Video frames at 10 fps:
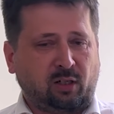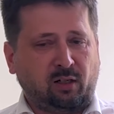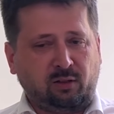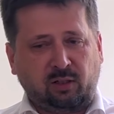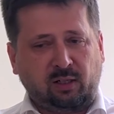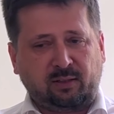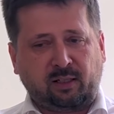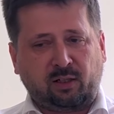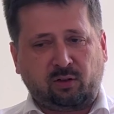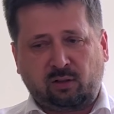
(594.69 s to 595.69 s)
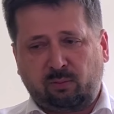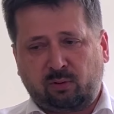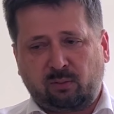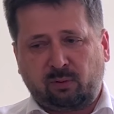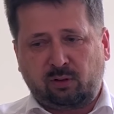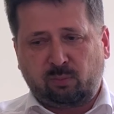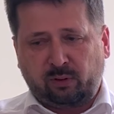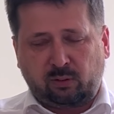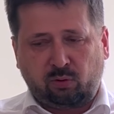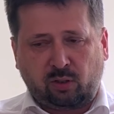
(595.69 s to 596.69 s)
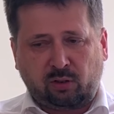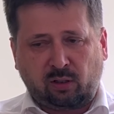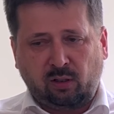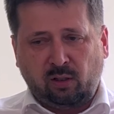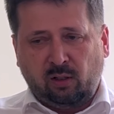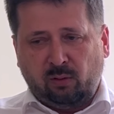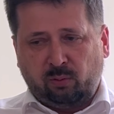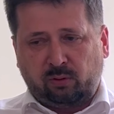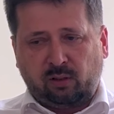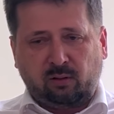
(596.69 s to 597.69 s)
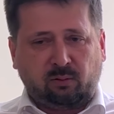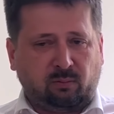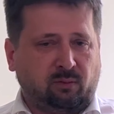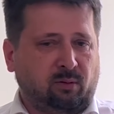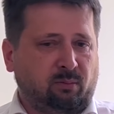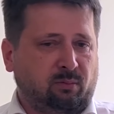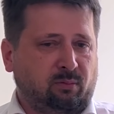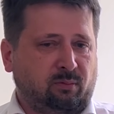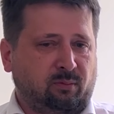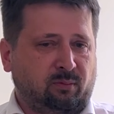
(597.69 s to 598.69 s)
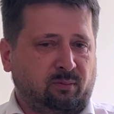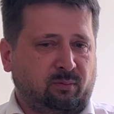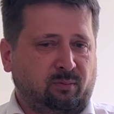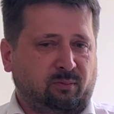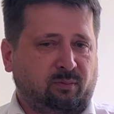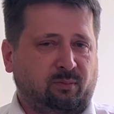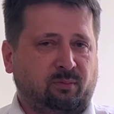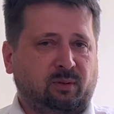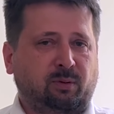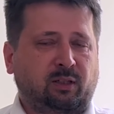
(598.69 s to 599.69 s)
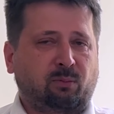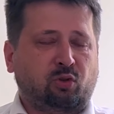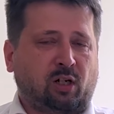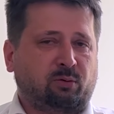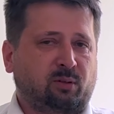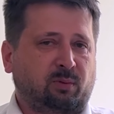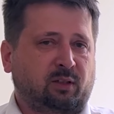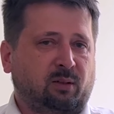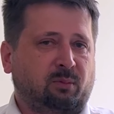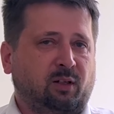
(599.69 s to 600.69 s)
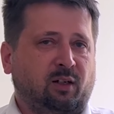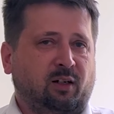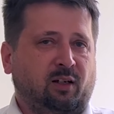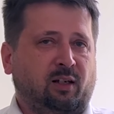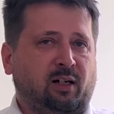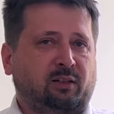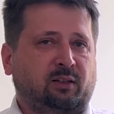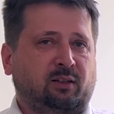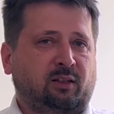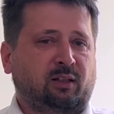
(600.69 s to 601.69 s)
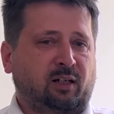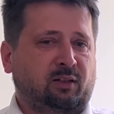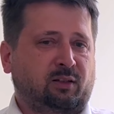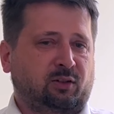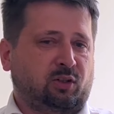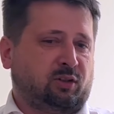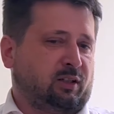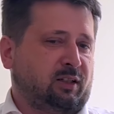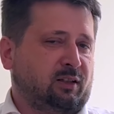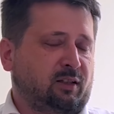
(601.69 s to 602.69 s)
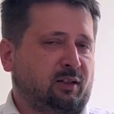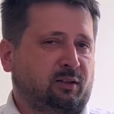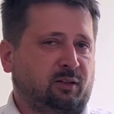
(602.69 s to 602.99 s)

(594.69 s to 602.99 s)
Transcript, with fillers: ale nie jest tak, że na przykład będziesz po jakimś czasie tutaj, nie wiem, z biegiem czasu, z biegiem lat ten hejt gdzieś tak jednak,